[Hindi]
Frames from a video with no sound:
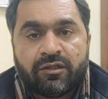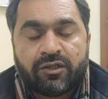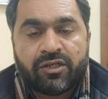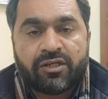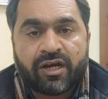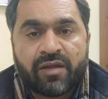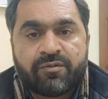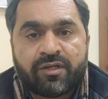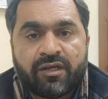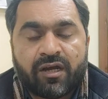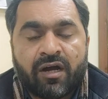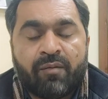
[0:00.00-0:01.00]
की जानब
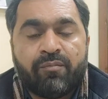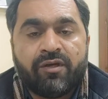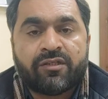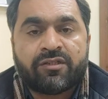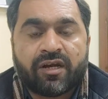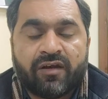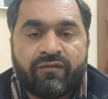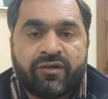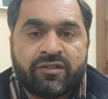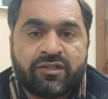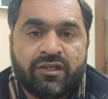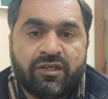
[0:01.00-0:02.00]
से अब इस
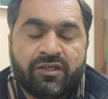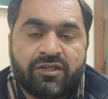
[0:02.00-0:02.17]
रेफरेंस की